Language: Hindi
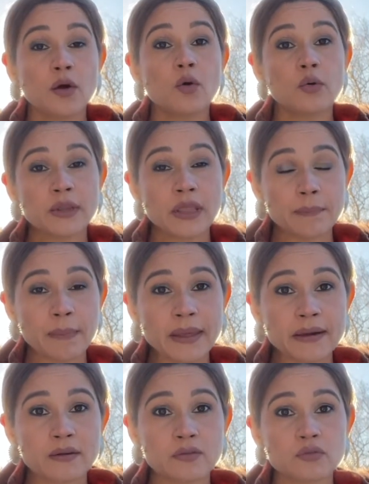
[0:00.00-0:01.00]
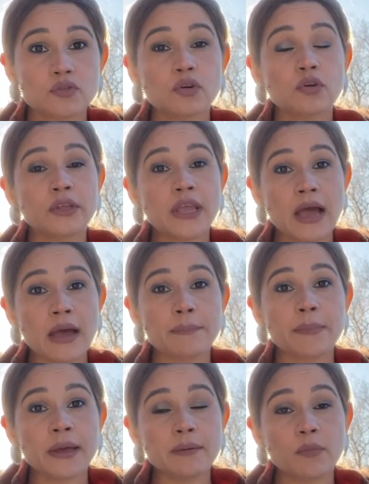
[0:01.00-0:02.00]
उनके पेरेंट्स जो यहाँ
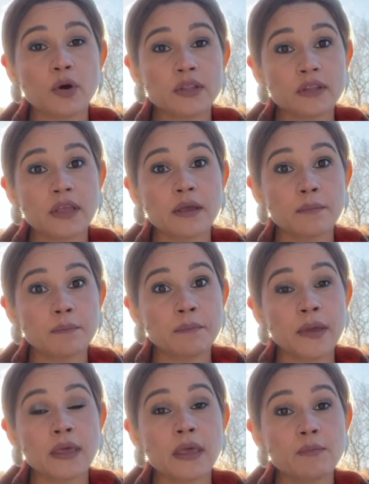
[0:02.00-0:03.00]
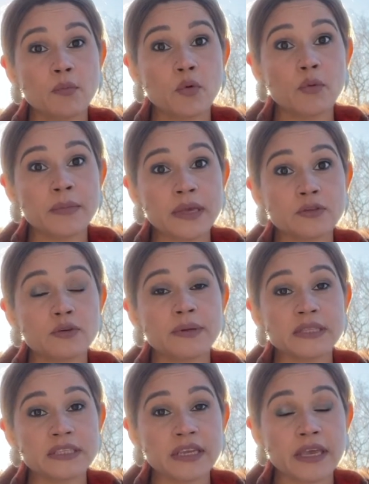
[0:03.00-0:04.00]
पर मौत के में के मुंह में जो
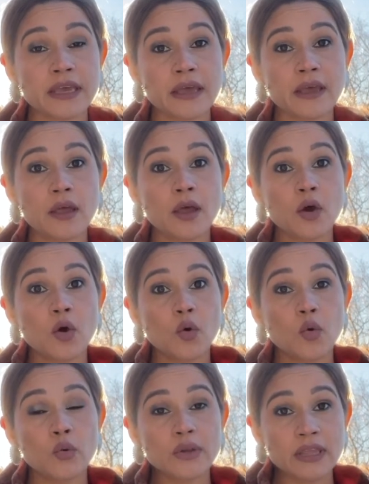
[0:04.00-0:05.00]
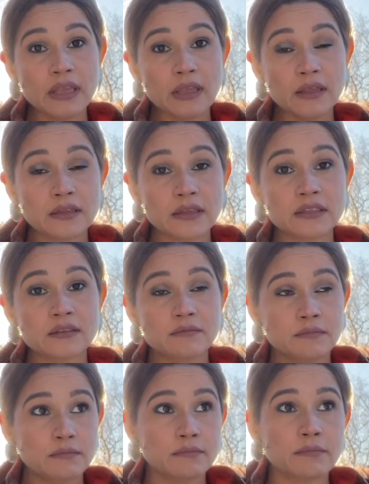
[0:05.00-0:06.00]
बच्चे हैं उनकी
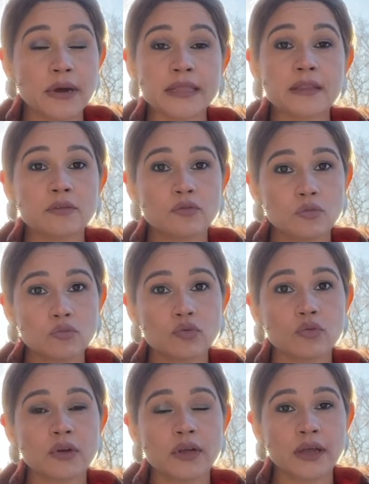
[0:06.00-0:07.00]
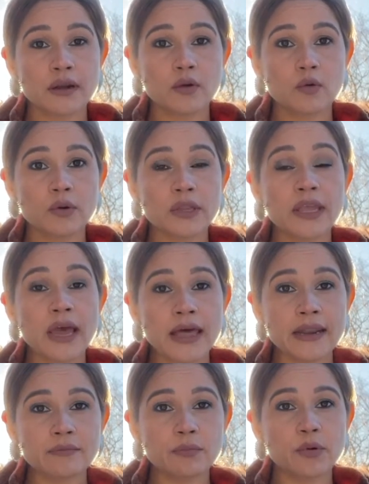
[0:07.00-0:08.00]
बातें सुन सुनकर उनकी
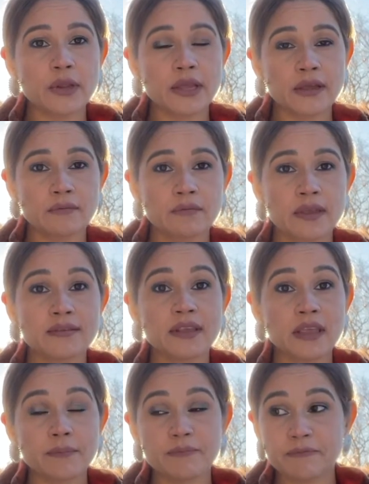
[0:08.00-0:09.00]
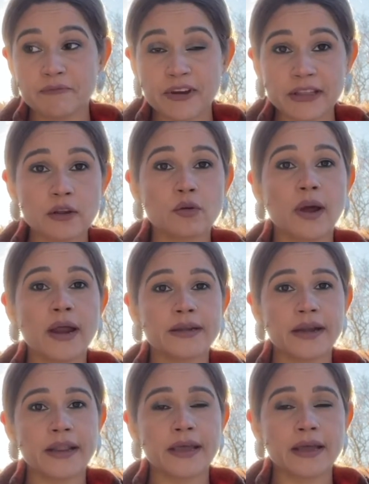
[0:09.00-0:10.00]
हालत बुरी है किसी के फादर को हार्ट
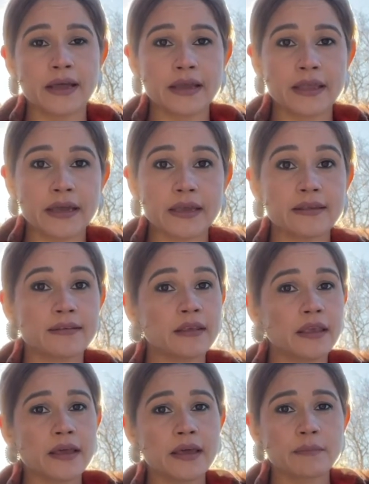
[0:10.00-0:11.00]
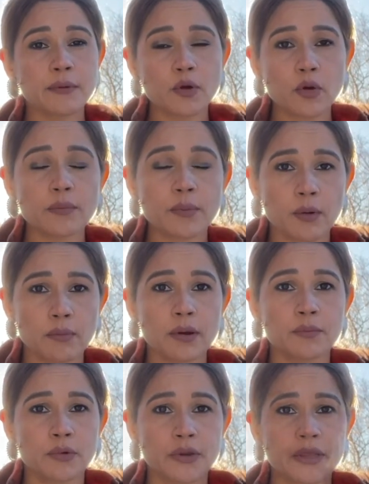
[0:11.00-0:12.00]
अटैक आ गया किसी के घर में कोई प्रॉब्लम
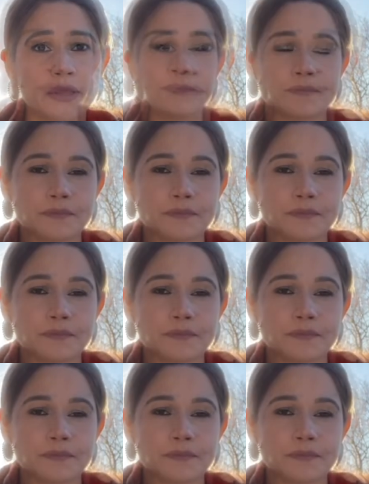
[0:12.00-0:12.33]
हो रही है